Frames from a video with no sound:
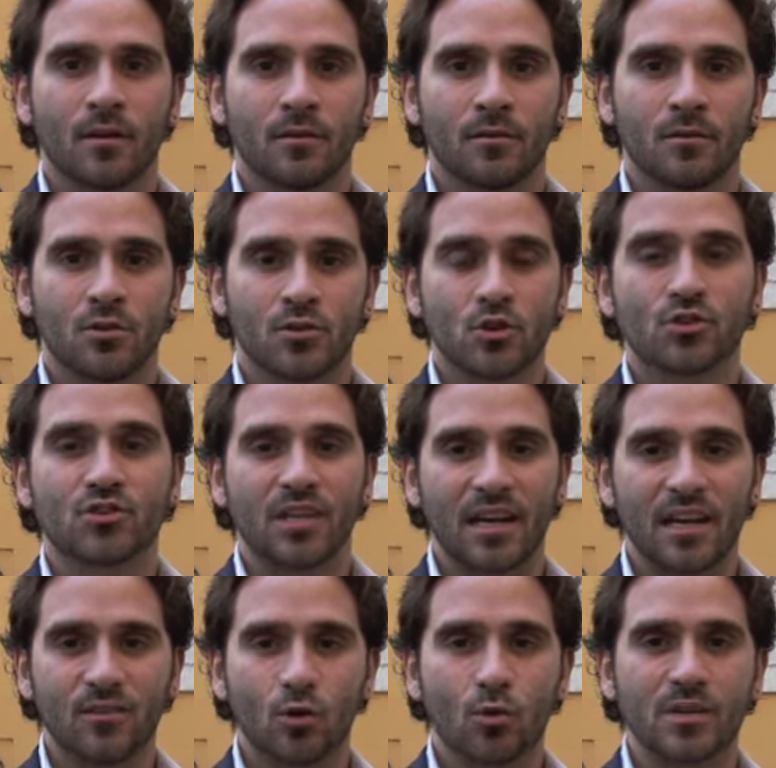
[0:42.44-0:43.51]
Africa.
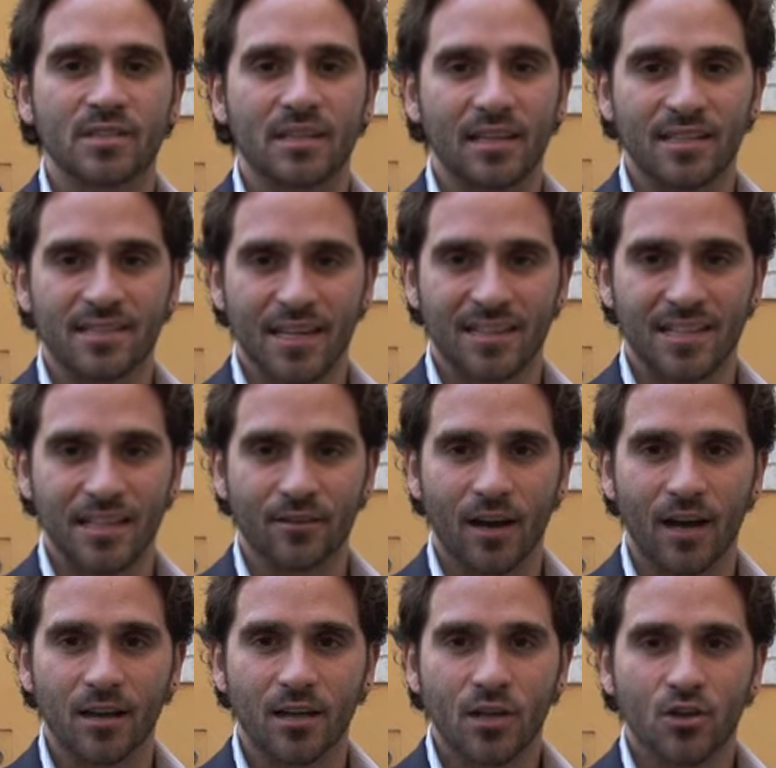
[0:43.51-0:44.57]
Sostenendo questa
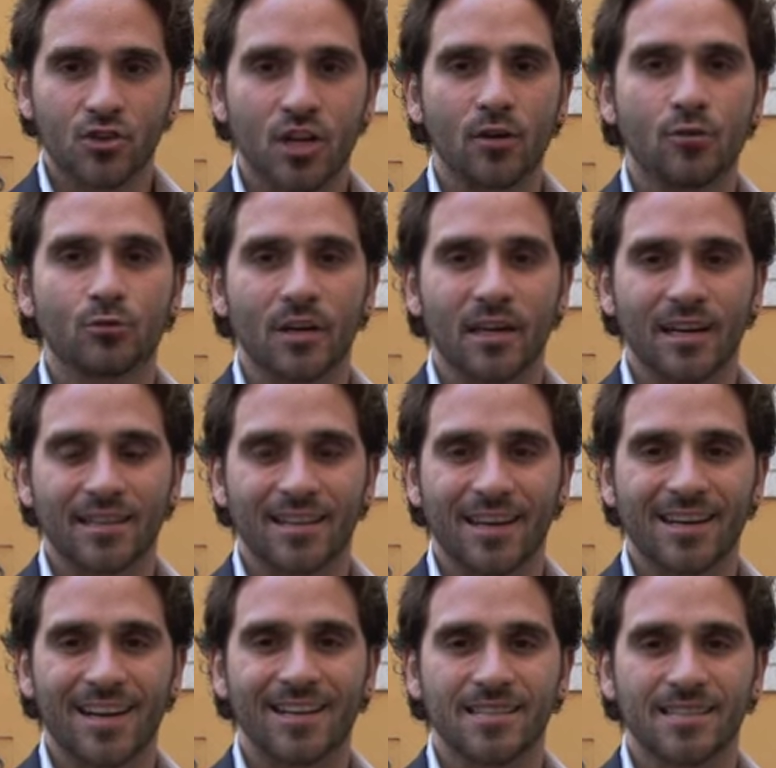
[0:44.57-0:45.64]
iniziativa ci aiuterete a
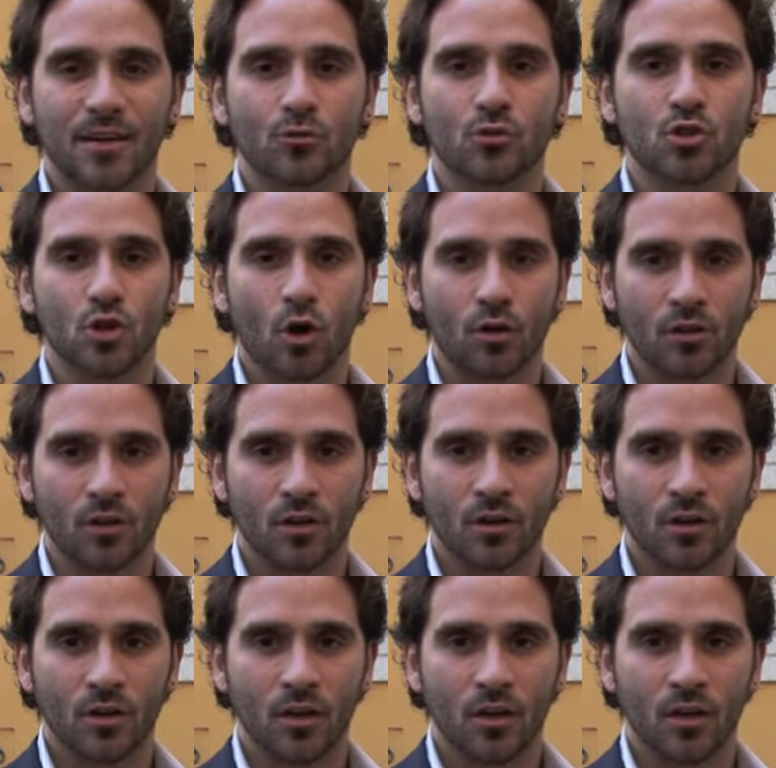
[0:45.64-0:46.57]
realizzare un sogno,